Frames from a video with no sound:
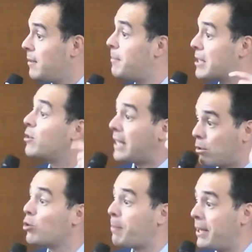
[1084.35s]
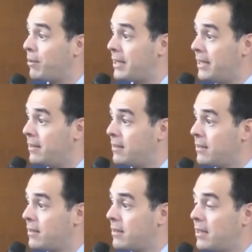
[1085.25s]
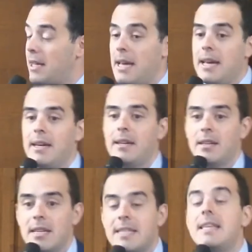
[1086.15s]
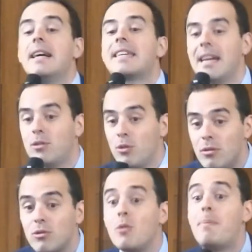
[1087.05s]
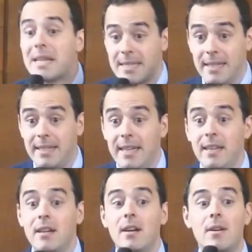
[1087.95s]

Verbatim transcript: parce que tu as d'autres priorités c'est un cadeau de pas céder